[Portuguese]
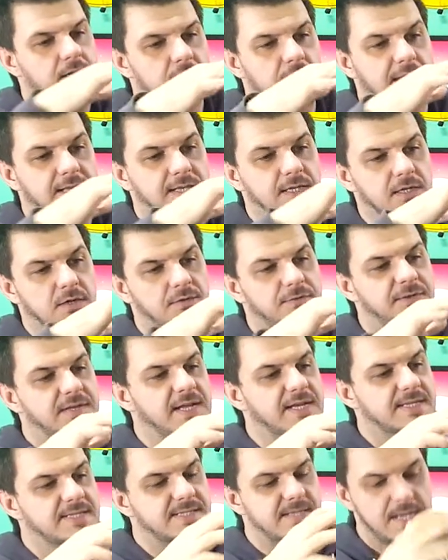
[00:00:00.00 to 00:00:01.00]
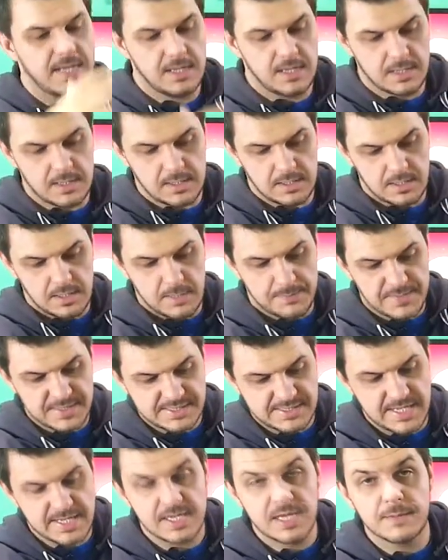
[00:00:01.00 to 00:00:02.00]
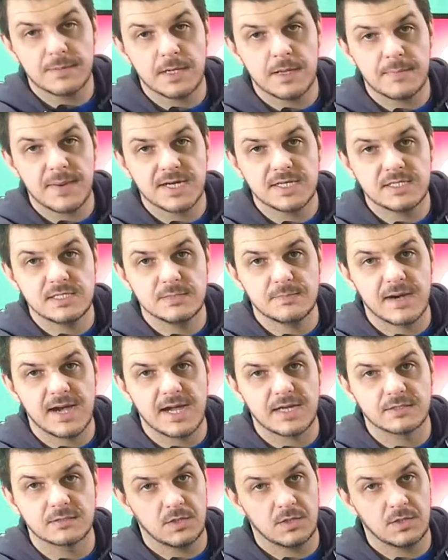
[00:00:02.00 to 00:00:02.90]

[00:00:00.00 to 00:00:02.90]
Ainda não finalizei e passei aqui na parte de baixo.